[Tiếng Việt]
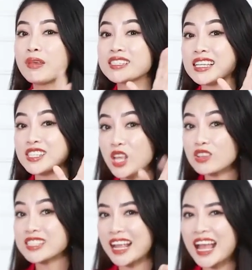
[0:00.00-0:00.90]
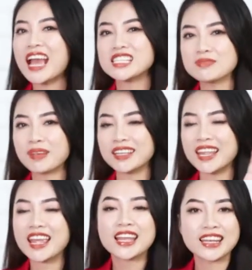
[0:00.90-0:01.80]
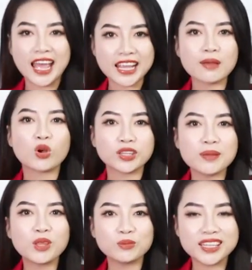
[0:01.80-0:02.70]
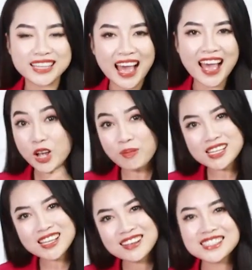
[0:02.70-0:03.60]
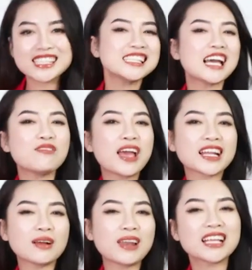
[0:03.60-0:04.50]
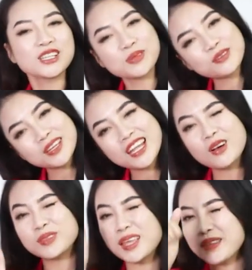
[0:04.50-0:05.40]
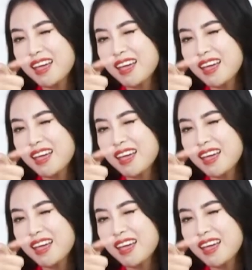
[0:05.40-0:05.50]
mình sẽ so sánh hai chiếc máy này để anh em có thêm thông tin nhé. Còn bây giờ xin chào và hẹn gặp lại trong những video tiếp